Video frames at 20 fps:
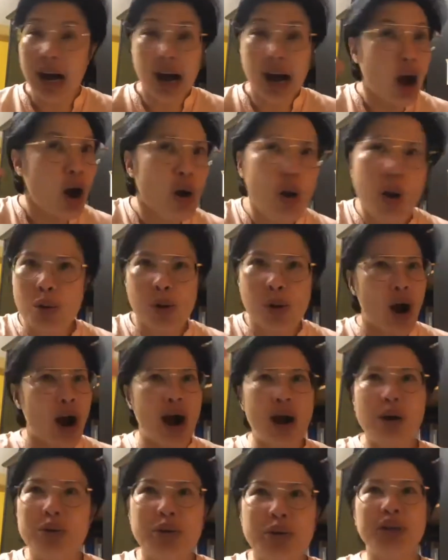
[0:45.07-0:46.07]
oh
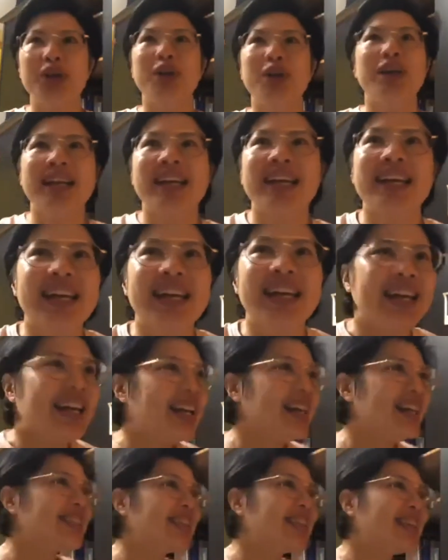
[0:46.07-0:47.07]
audially
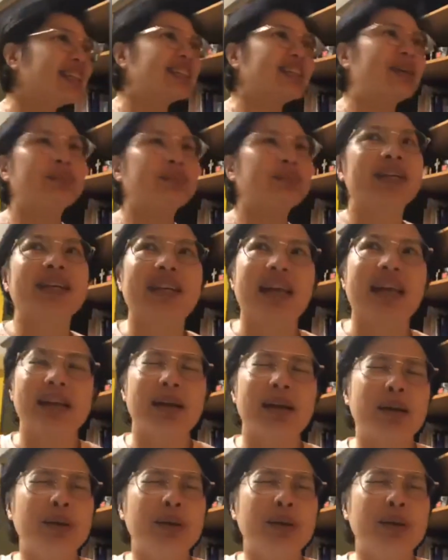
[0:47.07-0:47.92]
he say something like